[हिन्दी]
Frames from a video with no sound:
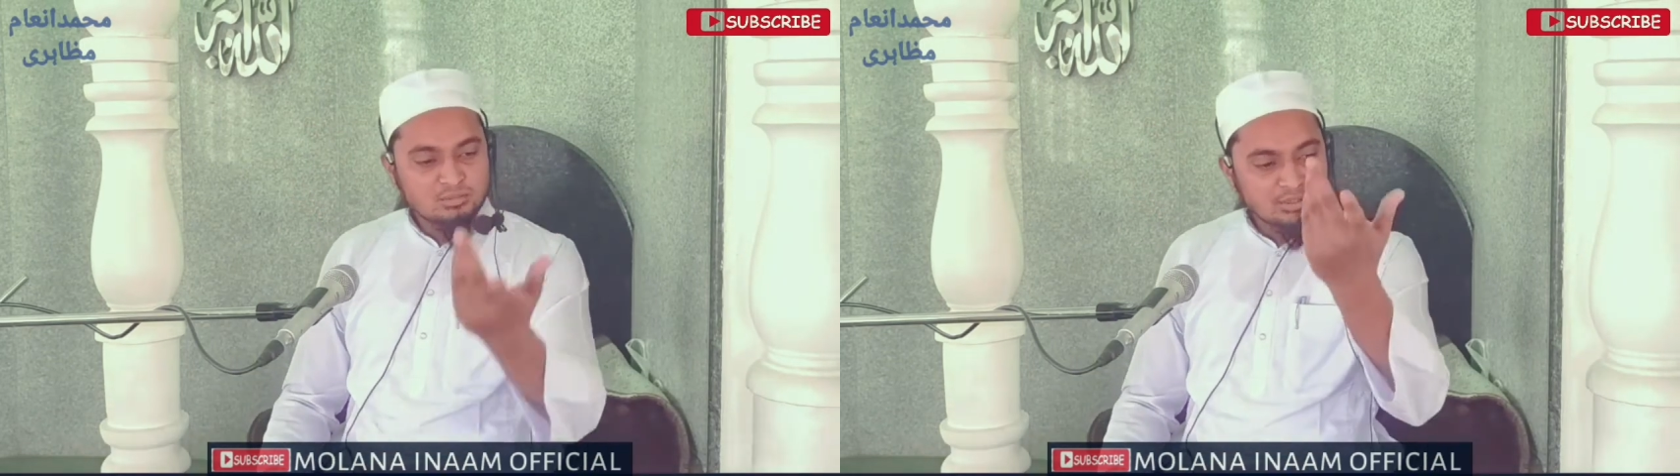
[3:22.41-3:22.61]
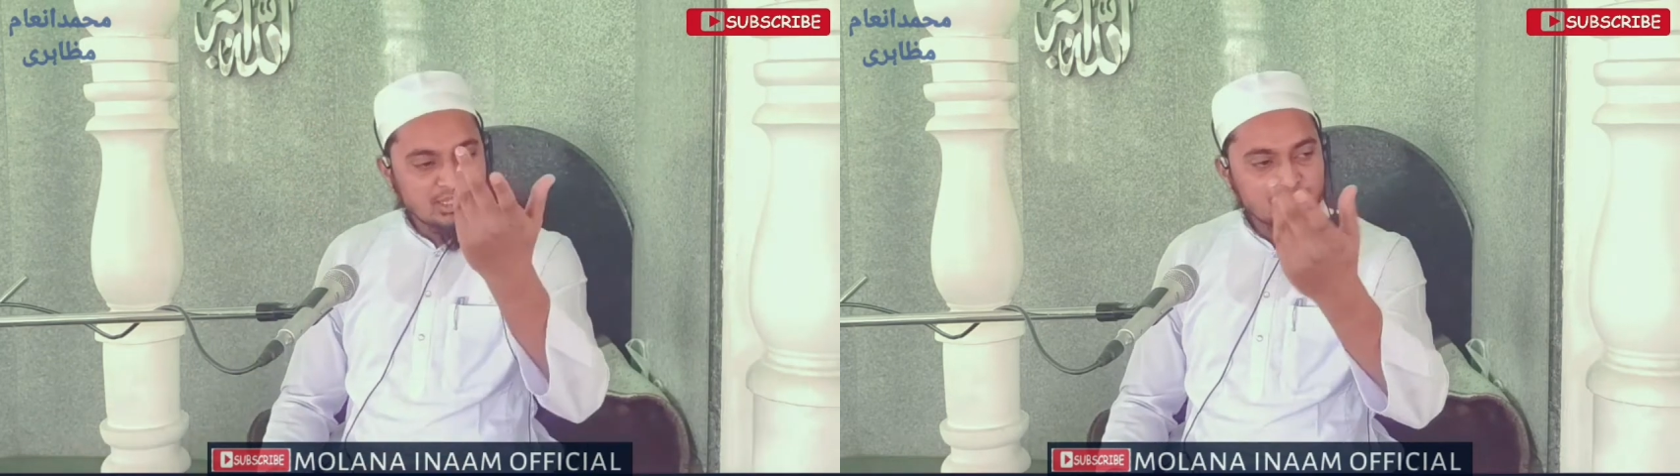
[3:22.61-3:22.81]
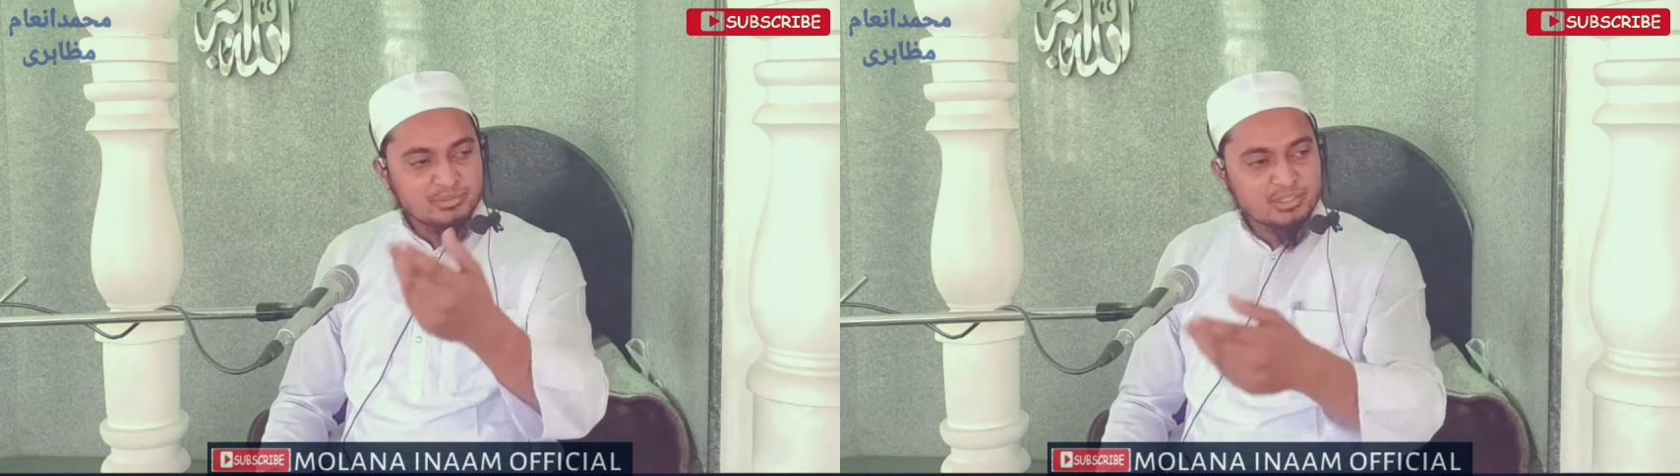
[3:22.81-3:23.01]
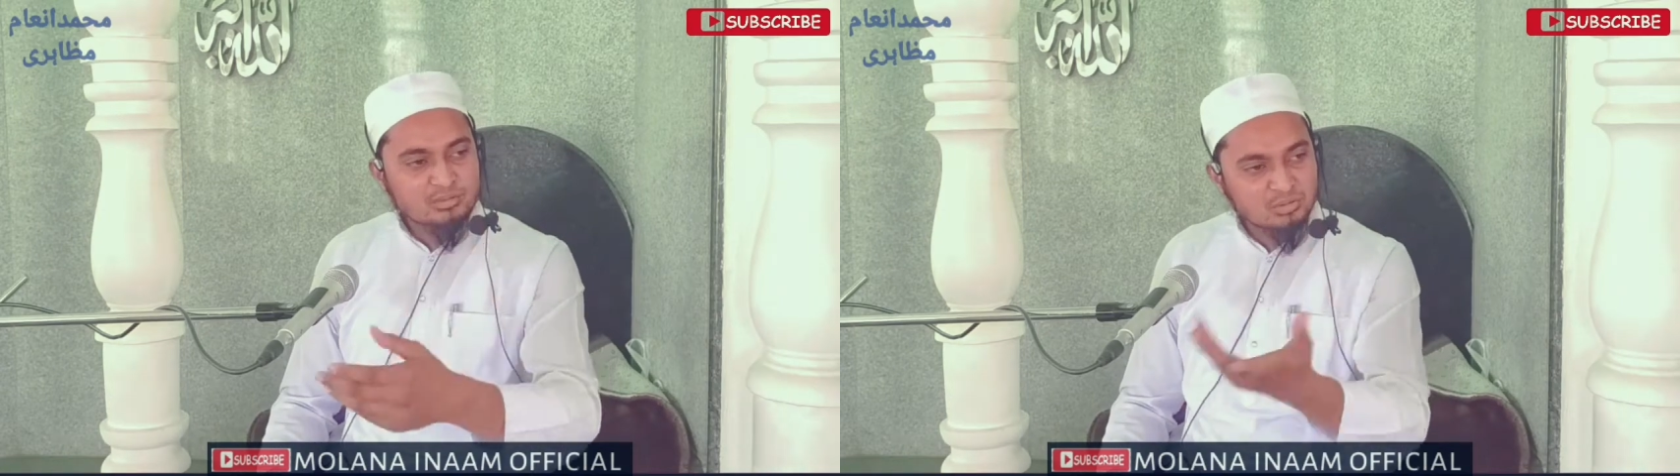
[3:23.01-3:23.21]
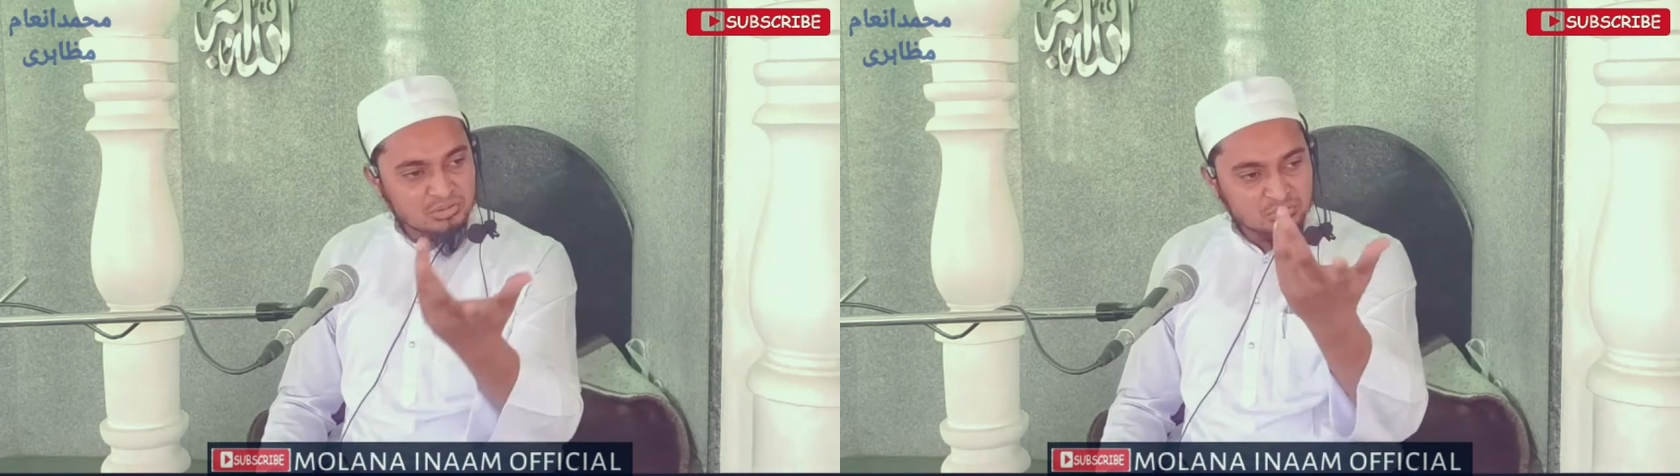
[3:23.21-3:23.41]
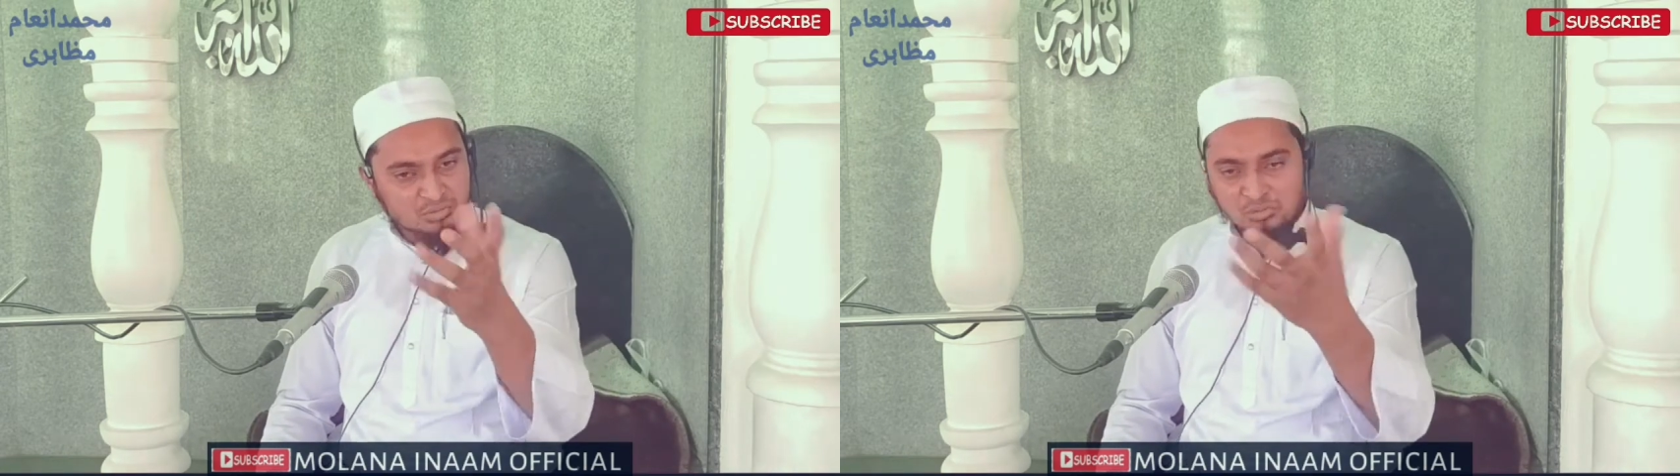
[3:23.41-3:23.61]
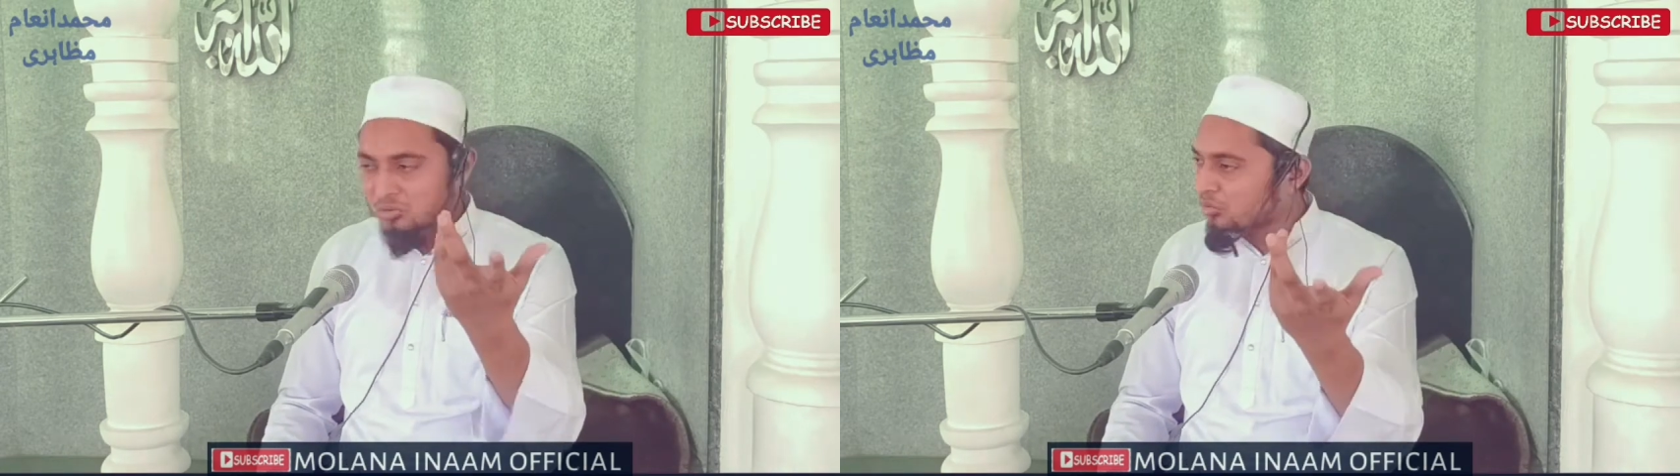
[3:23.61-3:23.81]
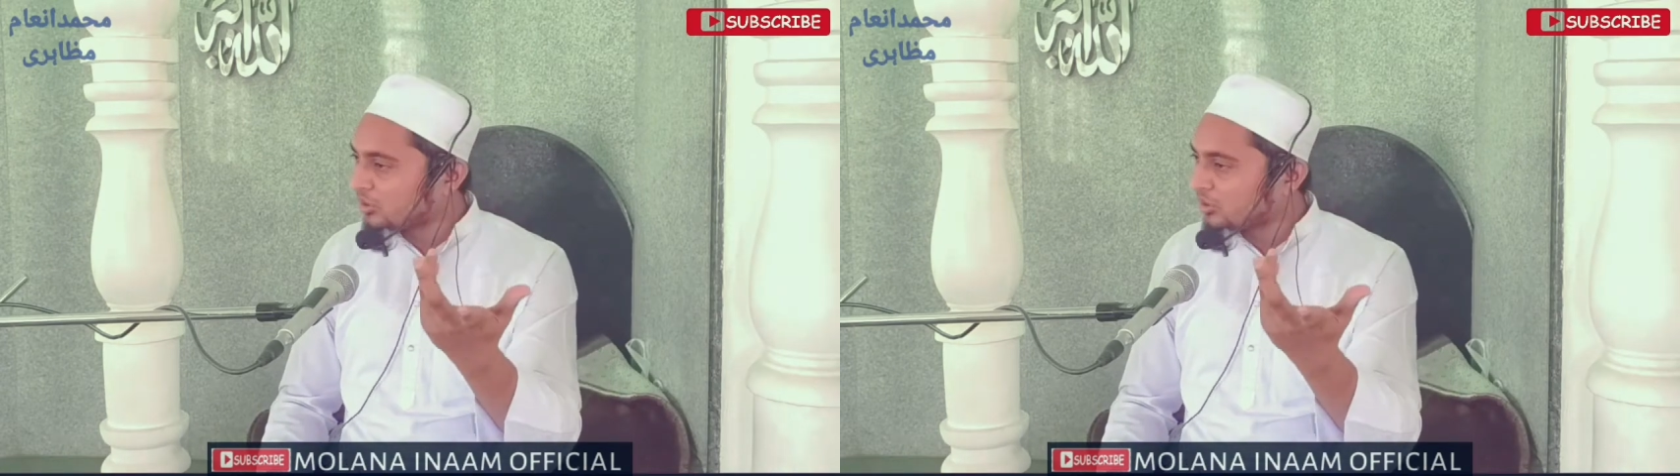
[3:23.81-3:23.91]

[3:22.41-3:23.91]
खुलेआम पी रहा कोई उसको